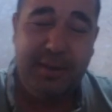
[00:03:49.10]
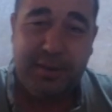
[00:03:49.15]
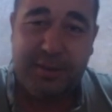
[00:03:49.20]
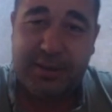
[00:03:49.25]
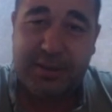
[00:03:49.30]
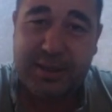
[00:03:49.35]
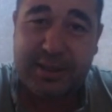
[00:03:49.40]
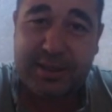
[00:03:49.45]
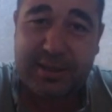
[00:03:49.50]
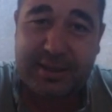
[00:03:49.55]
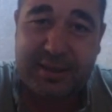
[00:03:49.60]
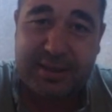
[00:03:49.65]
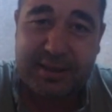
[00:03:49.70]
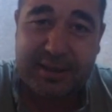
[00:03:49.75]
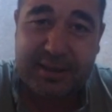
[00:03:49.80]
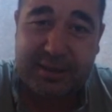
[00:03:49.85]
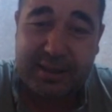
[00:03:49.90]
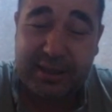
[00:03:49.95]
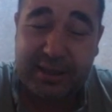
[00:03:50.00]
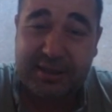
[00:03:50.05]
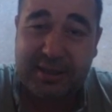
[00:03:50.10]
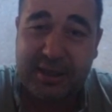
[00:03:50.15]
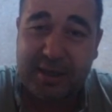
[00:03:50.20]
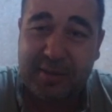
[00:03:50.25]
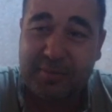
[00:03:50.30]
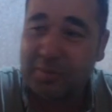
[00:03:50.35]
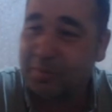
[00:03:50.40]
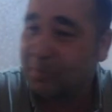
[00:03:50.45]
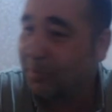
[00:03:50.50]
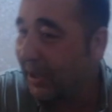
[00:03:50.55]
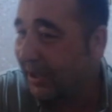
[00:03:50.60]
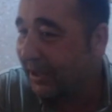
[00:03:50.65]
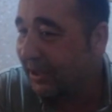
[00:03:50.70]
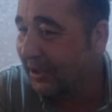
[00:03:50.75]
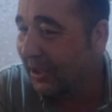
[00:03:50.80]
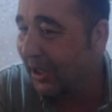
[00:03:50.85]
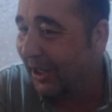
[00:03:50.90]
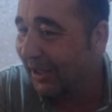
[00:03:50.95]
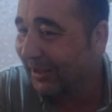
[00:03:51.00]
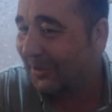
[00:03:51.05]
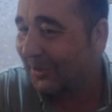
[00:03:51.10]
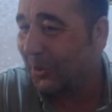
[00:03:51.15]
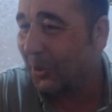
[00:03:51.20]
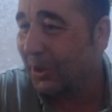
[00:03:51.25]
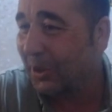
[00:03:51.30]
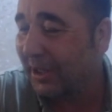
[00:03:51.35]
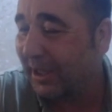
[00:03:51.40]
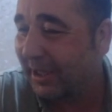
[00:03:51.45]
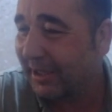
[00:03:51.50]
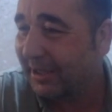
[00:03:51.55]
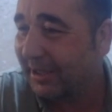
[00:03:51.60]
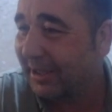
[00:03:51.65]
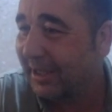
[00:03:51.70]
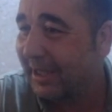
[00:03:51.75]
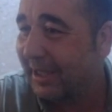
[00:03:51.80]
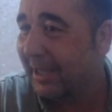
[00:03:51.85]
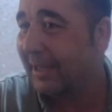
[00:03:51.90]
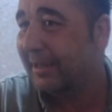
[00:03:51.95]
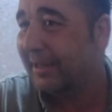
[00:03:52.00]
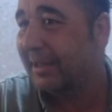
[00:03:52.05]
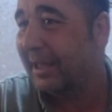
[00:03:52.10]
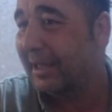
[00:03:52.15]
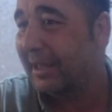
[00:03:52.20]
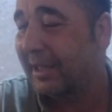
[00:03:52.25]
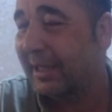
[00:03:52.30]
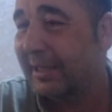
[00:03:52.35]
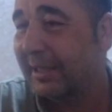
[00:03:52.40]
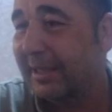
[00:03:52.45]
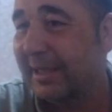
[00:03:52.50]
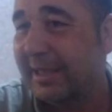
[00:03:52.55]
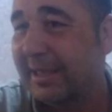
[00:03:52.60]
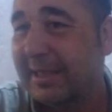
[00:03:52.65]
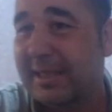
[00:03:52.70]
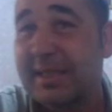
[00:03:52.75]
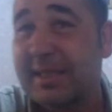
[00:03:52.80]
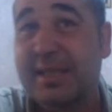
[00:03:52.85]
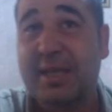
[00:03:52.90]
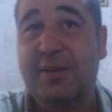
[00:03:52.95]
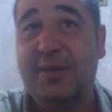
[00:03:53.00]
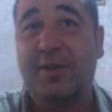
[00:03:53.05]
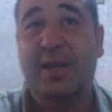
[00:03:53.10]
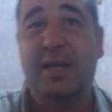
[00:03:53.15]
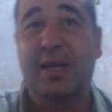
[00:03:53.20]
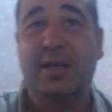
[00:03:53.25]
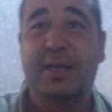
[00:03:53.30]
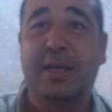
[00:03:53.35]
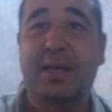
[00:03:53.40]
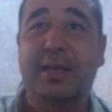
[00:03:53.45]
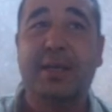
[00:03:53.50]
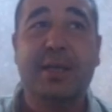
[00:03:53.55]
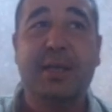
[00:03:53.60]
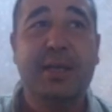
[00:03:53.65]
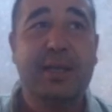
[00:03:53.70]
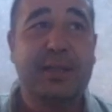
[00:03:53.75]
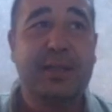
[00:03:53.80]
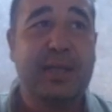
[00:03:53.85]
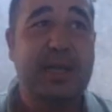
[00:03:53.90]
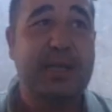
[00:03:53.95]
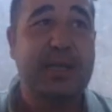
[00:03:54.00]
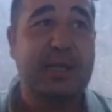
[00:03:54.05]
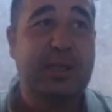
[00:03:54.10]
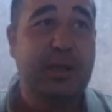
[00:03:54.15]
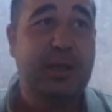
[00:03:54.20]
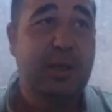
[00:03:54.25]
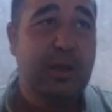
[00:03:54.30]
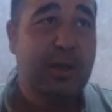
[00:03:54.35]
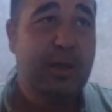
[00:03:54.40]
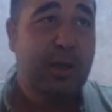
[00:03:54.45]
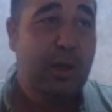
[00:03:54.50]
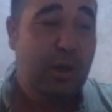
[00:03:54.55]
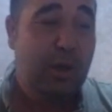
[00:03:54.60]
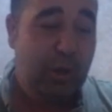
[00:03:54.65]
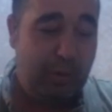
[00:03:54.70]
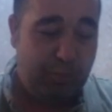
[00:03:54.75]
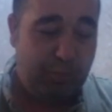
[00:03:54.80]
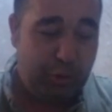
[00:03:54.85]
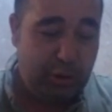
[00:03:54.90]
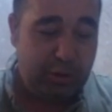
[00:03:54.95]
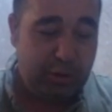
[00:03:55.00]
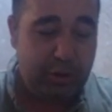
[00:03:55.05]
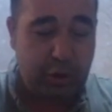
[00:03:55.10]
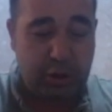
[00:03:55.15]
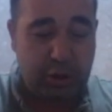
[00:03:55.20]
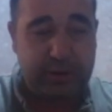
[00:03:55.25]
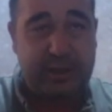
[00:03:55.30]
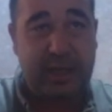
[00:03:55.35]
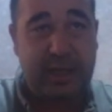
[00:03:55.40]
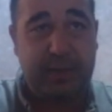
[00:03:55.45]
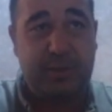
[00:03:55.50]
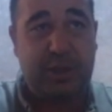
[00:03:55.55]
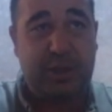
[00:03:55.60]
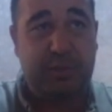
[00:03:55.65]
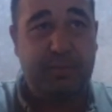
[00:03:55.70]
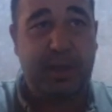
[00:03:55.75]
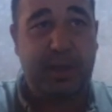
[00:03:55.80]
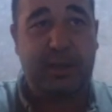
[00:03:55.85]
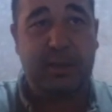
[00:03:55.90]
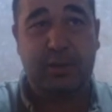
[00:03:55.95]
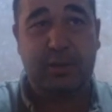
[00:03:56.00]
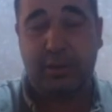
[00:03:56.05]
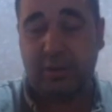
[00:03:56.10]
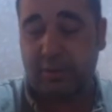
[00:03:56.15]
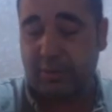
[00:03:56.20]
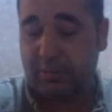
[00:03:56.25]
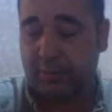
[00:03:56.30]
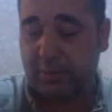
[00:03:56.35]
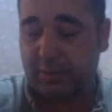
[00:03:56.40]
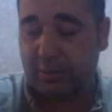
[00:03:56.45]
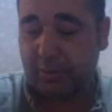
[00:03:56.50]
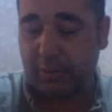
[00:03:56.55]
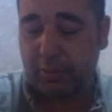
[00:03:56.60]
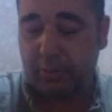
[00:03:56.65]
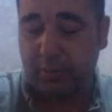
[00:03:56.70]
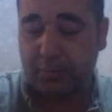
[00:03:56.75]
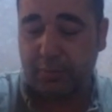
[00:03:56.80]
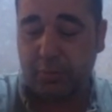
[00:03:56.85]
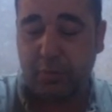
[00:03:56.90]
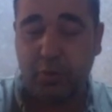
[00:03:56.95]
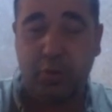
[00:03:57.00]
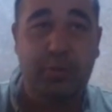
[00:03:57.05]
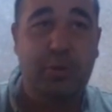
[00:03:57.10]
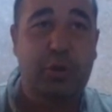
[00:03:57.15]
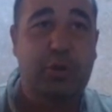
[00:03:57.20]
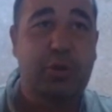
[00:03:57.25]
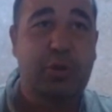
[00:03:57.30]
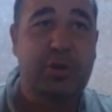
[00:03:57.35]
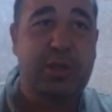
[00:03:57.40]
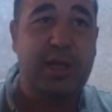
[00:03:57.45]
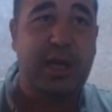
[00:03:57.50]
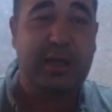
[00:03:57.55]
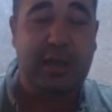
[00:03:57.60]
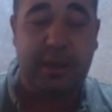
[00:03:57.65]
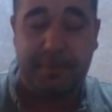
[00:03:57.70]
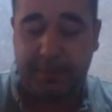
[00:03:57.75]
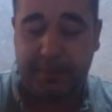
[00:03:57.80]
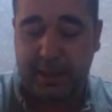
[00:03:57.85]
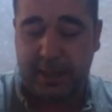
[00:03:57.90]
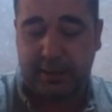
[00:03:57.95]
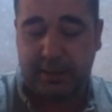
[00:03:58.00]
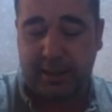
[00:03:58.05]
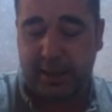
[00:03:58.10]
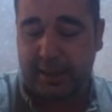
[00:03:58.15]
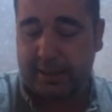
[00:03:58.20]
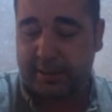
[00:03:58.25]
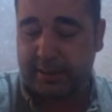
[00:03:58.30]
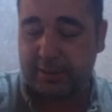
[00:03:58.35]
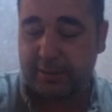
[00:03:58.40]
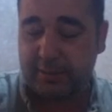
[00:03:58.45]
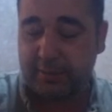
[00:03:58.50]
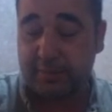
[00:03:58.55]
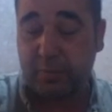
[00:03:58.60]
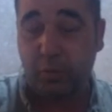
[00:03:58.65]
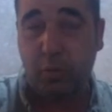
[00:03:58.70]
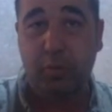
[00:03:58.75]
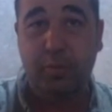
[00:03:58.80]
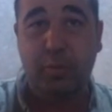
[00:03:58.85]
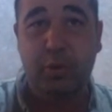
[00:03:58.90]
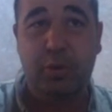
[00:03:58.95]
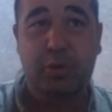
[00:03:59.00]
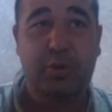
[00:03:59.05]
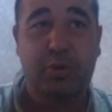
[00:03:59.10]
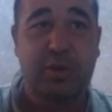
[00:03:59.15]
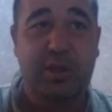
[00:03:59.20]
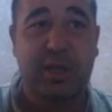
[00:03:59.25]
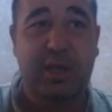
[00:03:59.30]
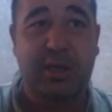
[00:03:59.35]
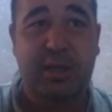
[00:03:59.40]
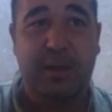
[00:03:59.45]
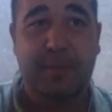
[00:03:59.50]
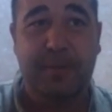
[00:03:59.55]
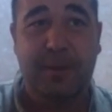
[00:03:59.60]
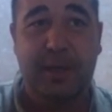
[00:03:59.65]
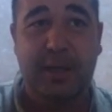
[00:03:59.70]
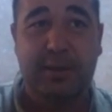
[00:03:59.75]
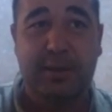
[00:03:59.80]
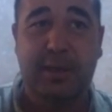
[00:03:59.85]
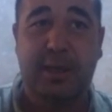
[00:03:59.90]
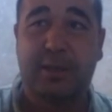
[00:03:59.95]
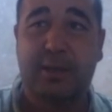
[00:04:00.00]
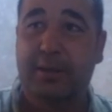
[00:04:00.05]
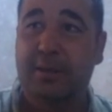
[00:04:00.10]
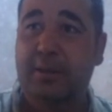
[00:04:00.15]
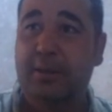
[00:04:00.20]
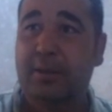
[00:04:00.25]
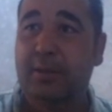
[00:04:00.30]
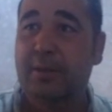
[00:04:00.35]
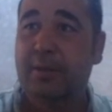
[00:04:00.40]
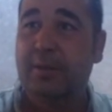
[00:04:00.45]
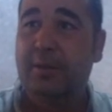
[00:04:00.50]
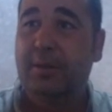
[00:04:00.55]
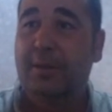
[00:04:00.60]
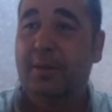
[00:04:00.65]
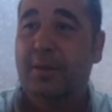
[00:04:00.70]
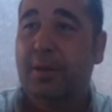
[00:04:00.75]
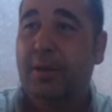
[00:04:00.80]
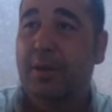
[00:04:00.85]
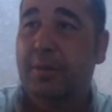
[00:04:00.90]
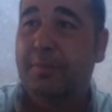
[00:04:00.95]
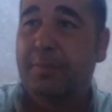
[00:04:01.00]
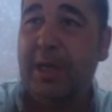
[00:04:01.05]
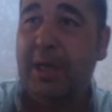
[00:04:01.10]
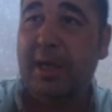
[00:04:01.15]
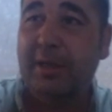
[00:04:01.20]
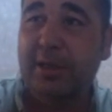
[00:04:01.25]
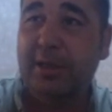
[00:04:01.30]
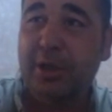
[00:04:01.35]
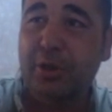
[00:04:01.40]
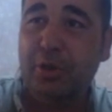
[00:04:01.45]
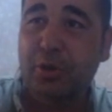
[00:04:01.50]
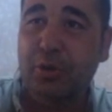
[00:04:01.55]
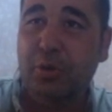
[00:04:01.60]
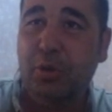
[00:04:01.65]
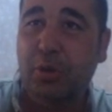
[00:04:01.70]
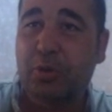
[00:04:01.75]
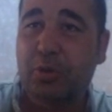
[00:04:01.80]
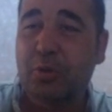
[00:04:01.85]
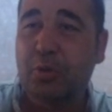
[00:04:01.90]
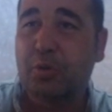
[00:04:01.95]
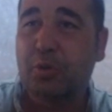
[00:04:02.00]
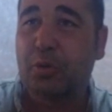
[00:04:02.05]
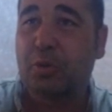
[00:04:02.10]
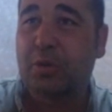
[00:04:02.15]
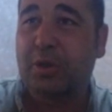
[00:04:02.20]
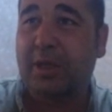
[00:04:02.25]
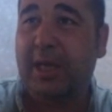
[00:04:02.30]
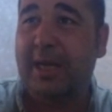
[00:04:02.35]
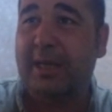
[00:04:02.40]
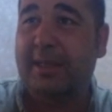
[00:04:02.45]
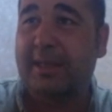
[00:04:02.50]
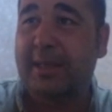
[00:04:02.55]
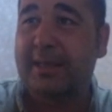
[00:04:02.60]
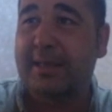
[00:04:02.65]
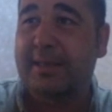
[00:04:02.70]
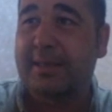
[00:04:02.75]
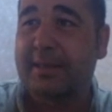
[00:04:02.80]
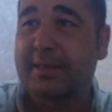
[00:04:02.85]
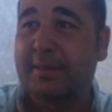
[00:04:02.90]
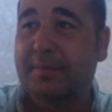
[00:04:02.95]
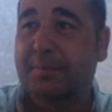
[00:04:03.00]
siz tadına bir bakın altcoin'lerin yine tekrardan eski seviyelerine gelecek. Bunu göstermiştim bakın. Umutsuzluğa kapılanlar Umutsuzluğa kapılanlar. Bir anda %30 düştük. Herkes